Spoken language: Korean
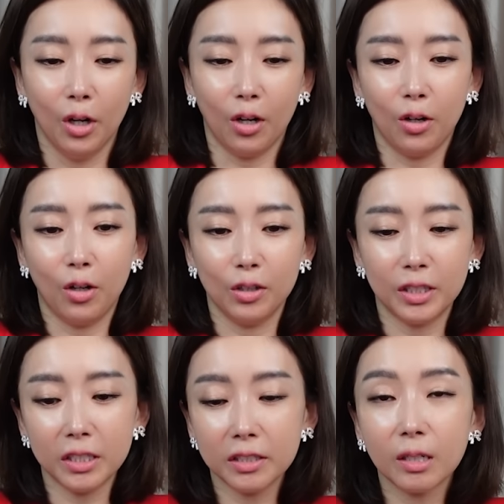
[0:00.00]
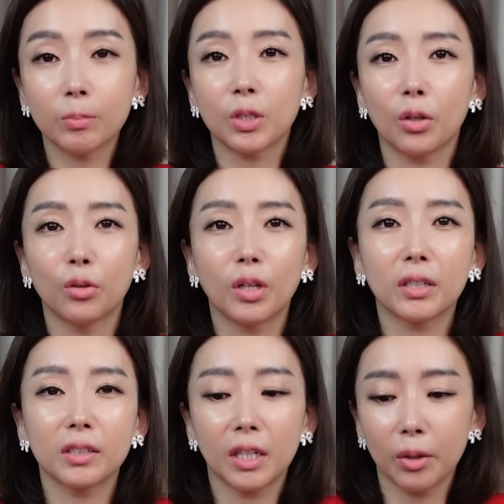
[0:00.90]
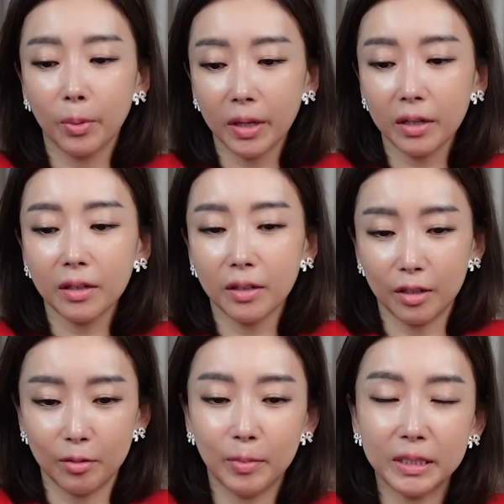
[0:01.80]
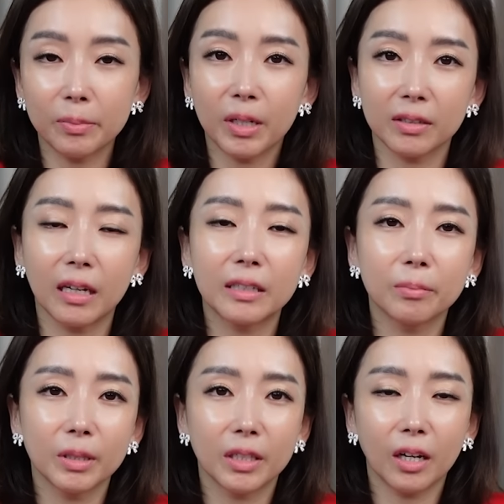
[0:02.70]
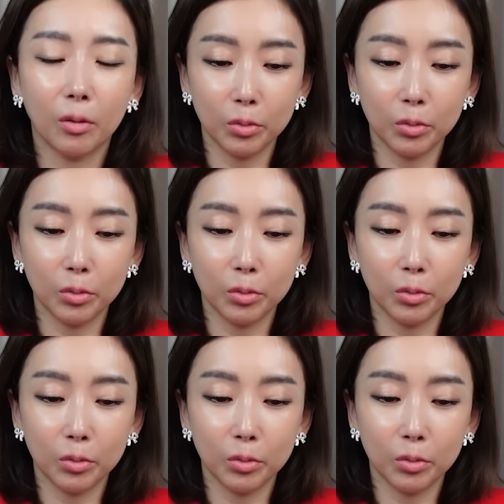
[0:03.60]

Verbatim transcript: 어, 7.23 전당대회 어, 마지막 날입니다.